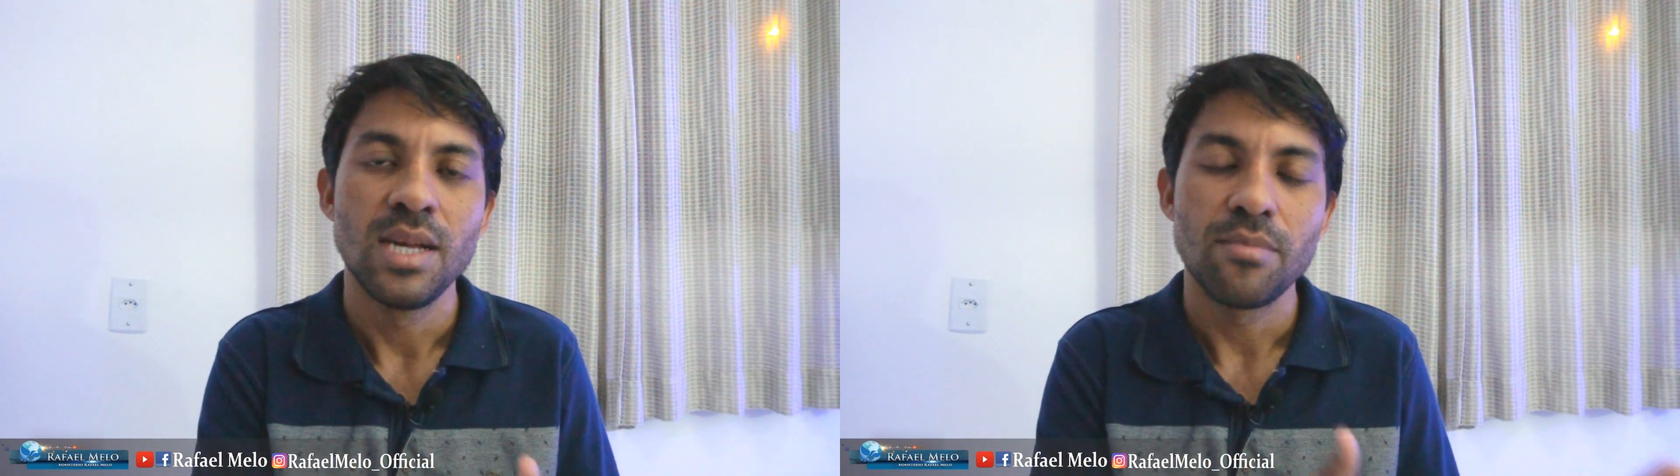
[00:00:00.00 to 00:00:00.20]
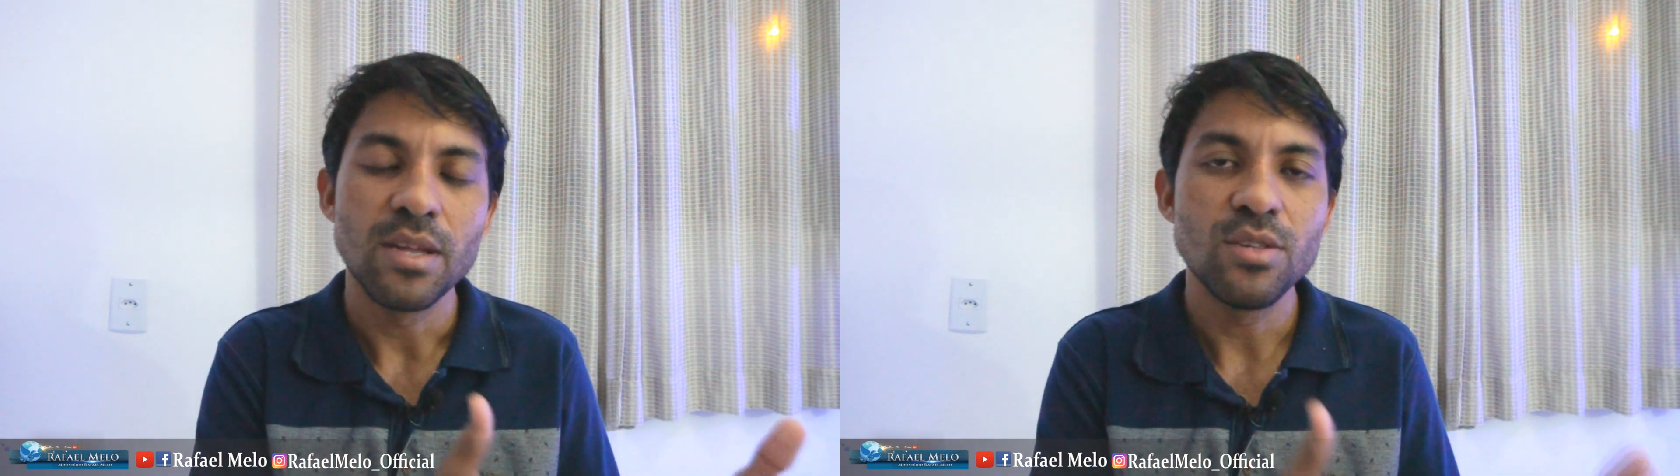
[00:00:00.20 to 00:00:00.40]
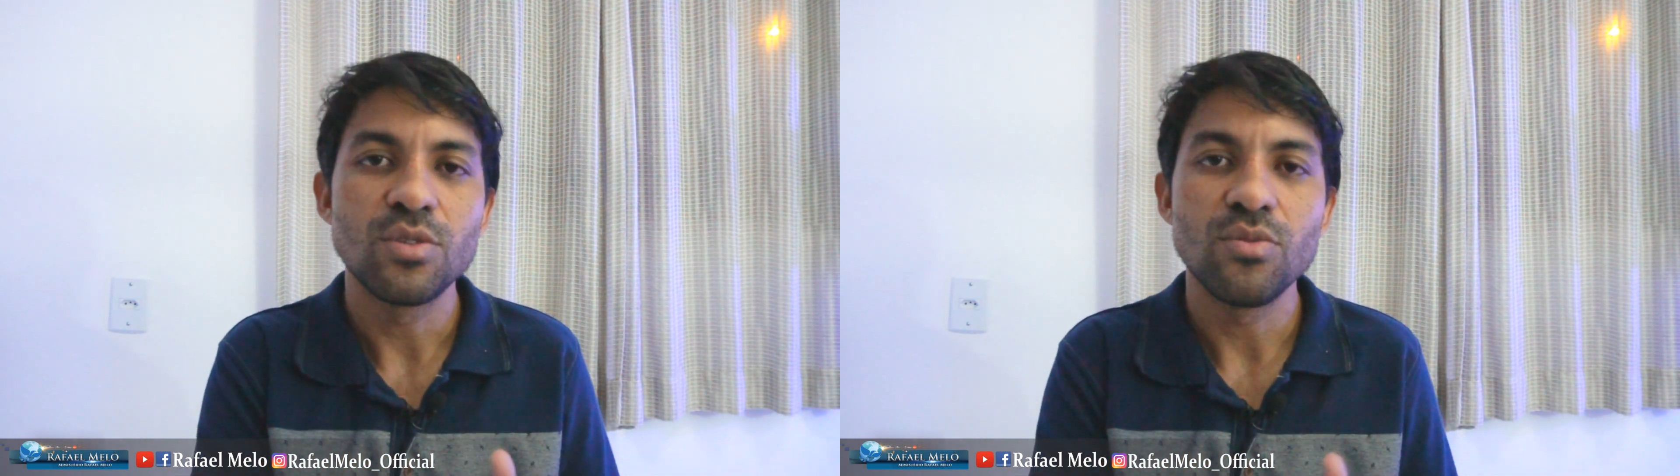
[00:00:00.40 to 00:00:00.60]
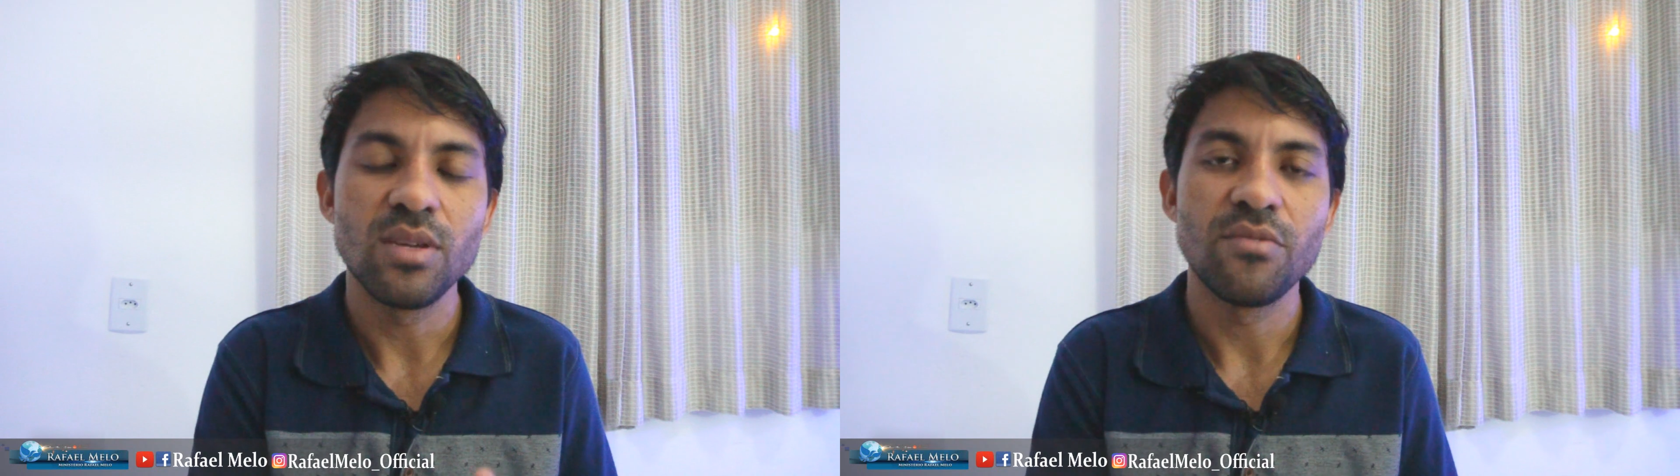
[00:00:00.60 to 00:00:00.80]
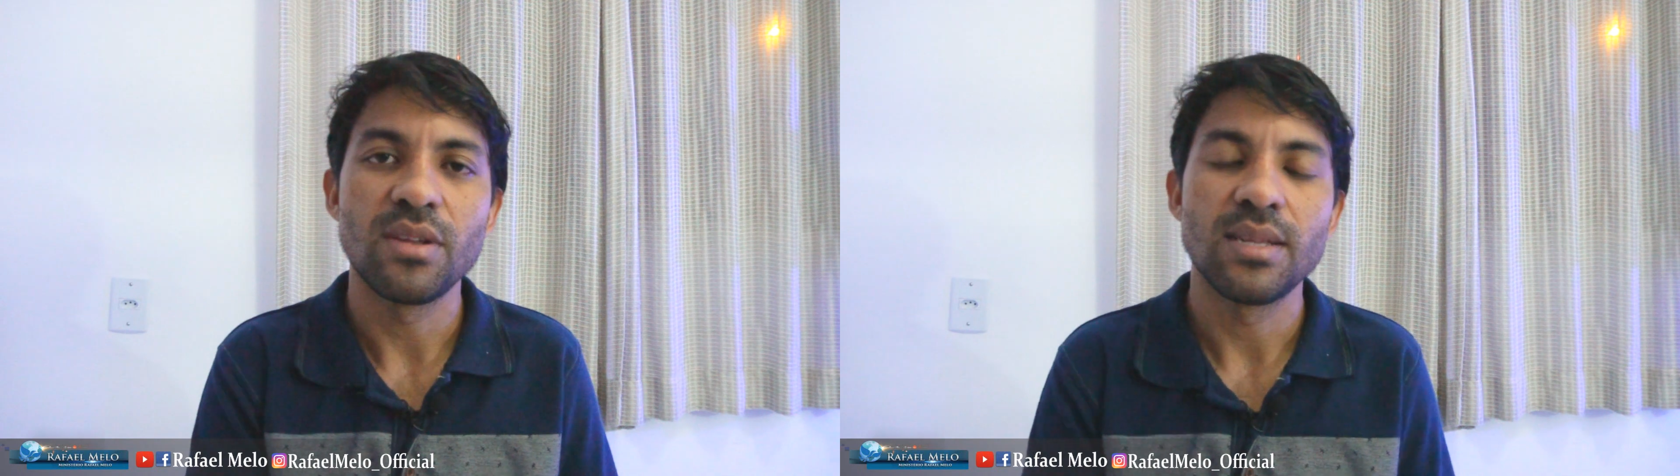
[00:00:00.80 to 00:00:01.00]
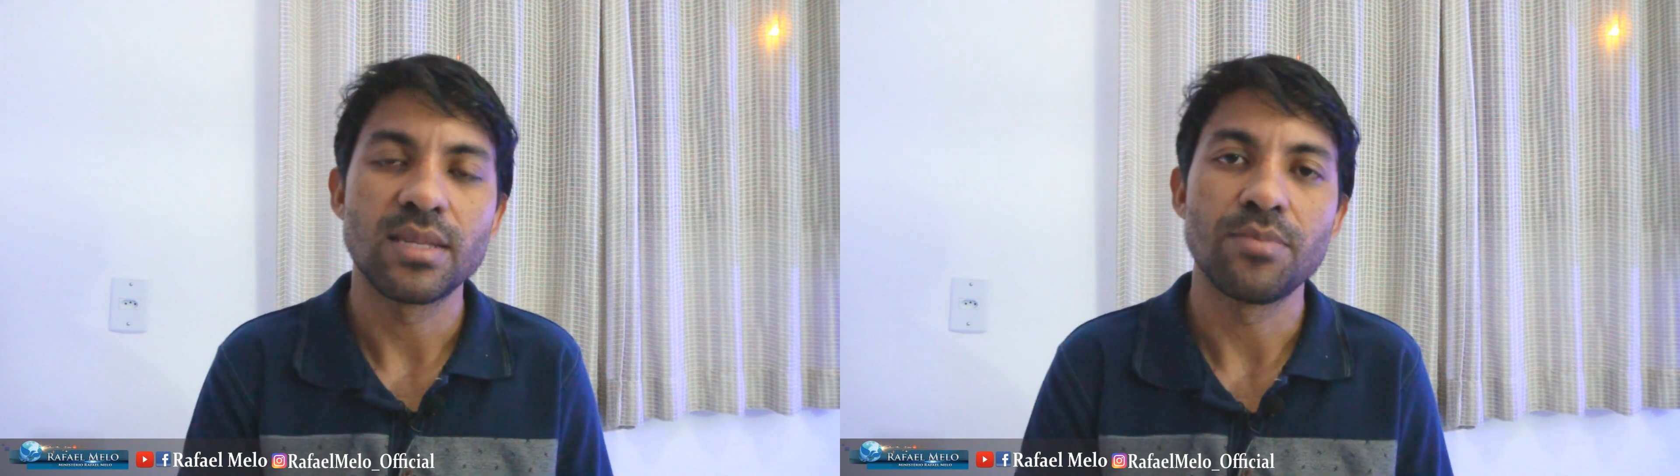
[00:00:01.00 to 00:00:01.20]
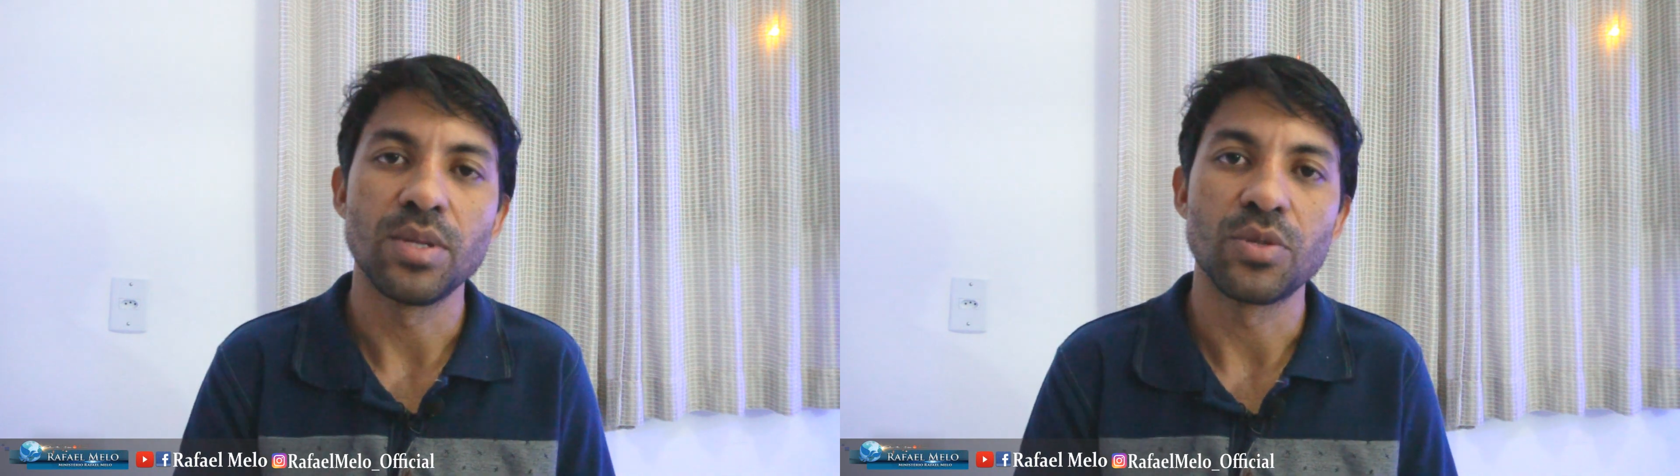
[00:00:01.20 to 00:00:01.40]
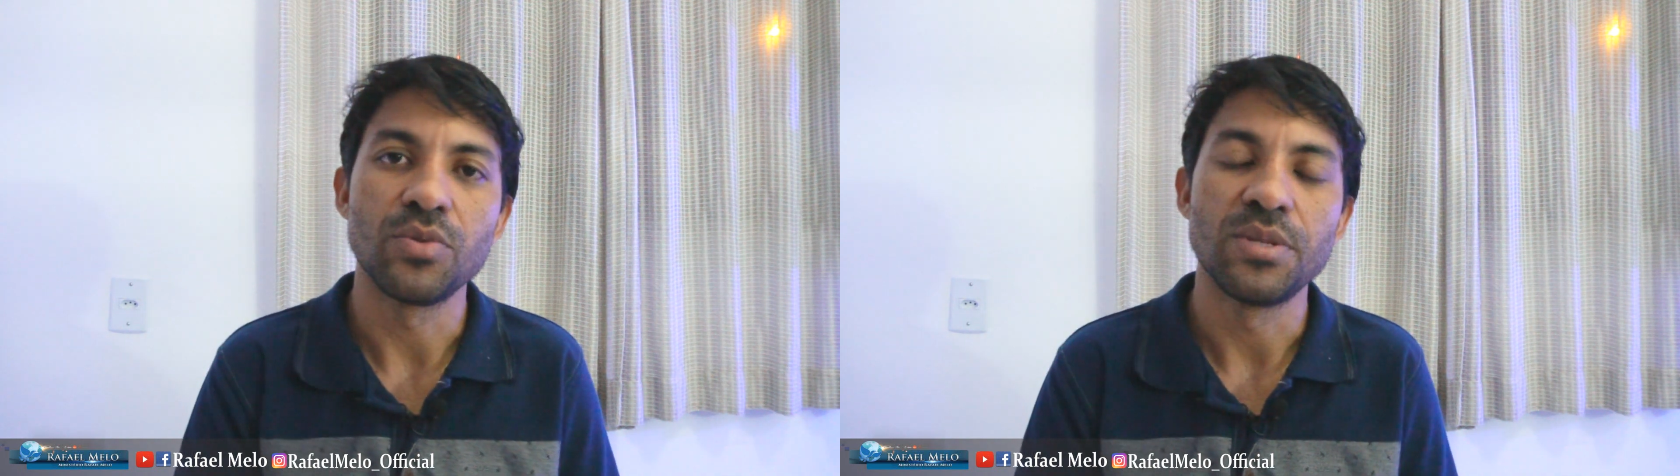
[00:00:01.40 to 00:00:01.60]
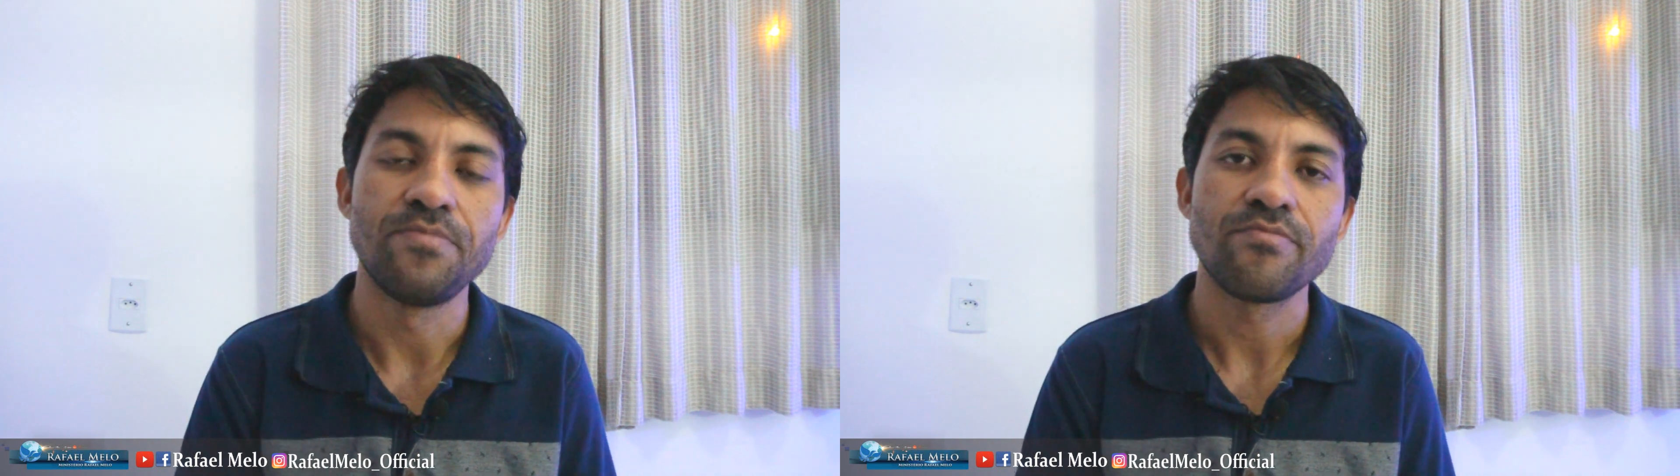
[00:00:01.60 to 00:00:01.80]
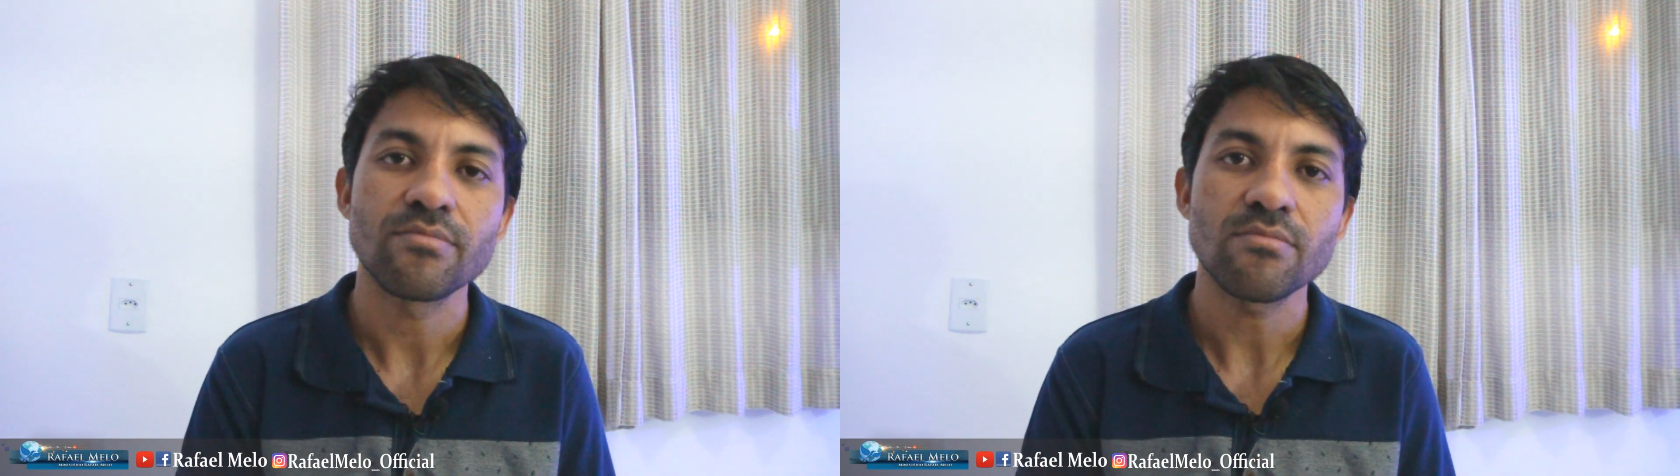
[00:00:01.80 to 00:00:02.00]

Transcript: para destruir a vida dessa pessoa.